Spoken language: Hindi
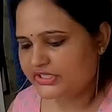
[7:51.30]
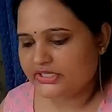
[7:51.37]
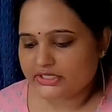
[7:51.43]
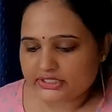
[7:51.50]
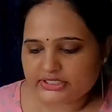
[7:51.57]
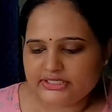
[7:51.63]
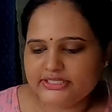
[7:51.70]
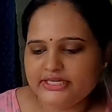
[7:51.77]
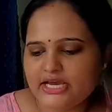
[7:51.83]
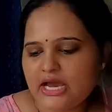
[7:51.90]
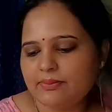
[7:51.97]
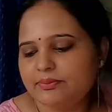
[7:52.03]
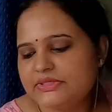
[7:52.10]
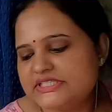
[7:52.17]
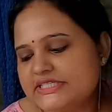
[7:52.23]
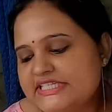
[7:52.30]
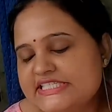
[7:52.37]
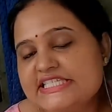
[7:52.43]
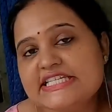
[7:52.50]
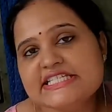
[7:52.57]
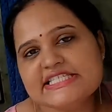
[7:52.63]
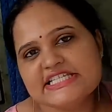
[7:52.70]
वगैरह कर लिया है आप में से
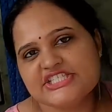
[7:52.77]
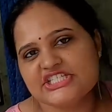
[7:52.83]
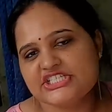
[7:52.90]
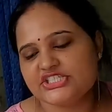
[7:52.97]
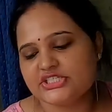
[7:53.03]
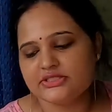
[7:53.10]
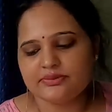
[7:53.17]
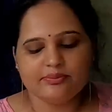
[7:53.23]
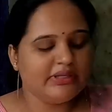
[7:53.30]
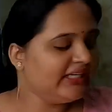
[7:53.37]
किसी ने सजेशन